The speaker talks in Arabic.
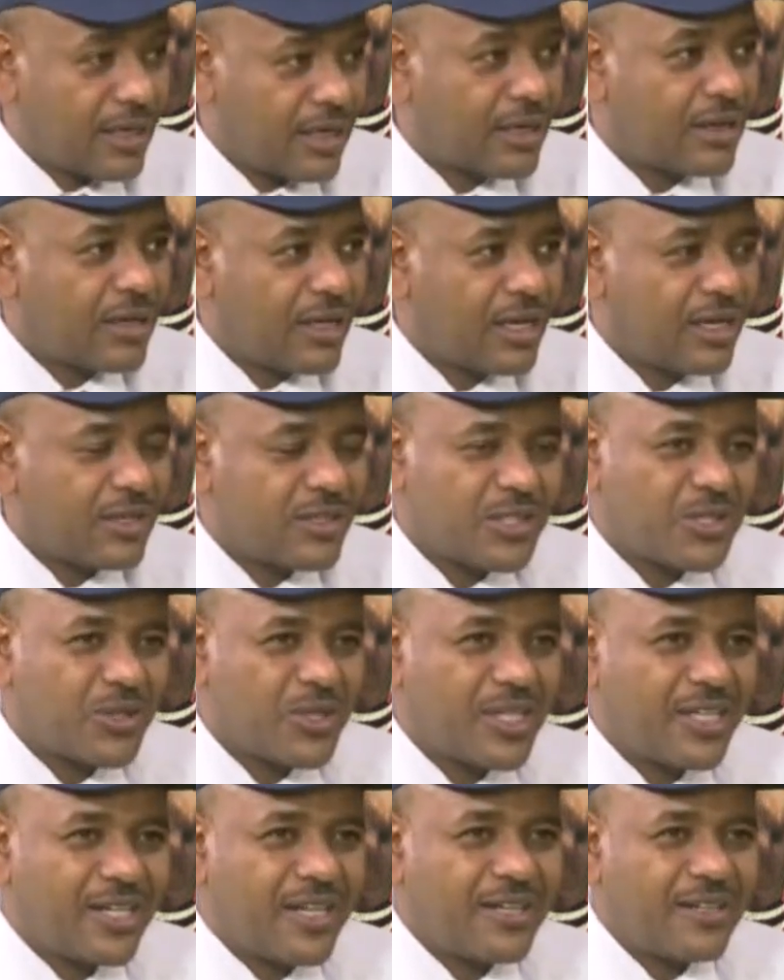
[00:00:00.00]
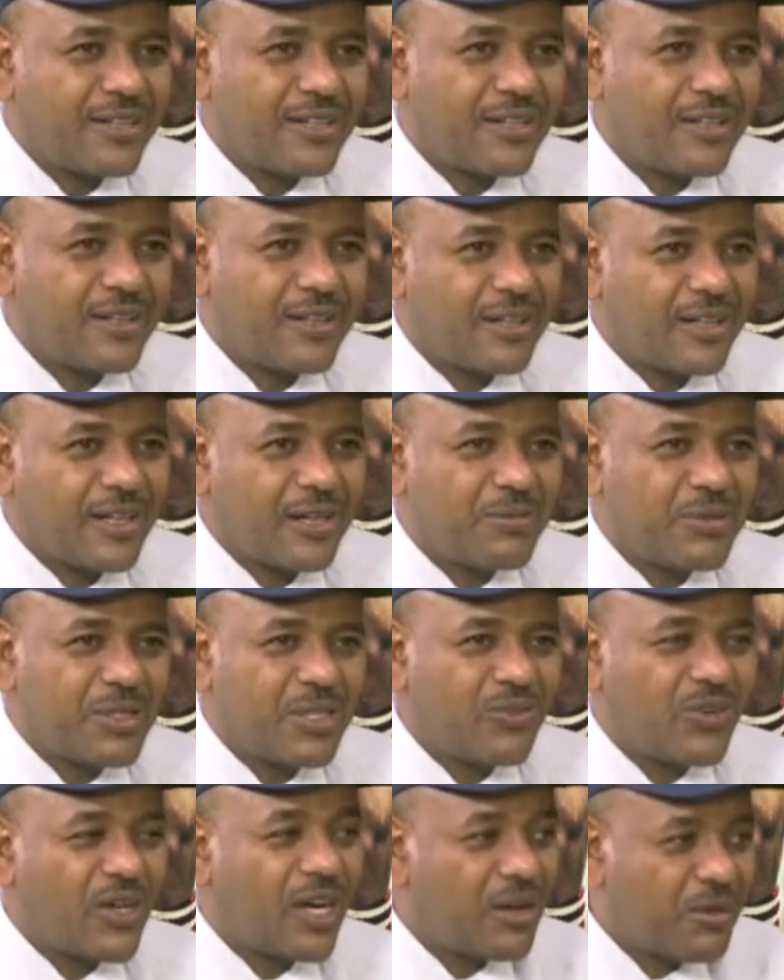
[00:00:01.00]
لا سوري يعني قلب
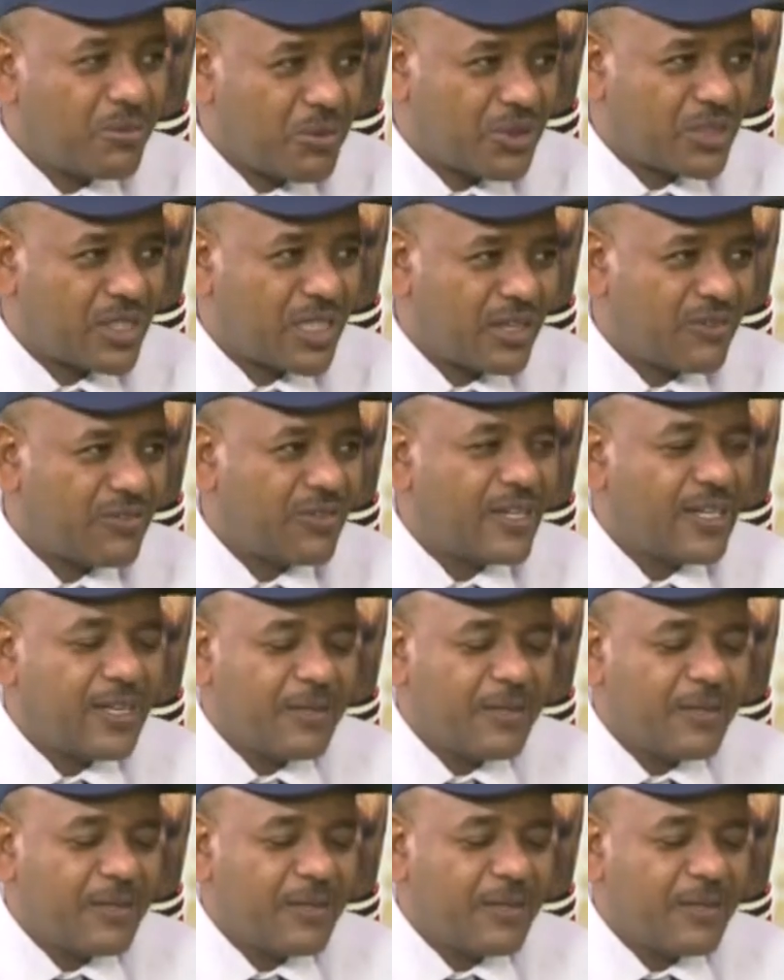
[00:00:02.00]
دفاع محترف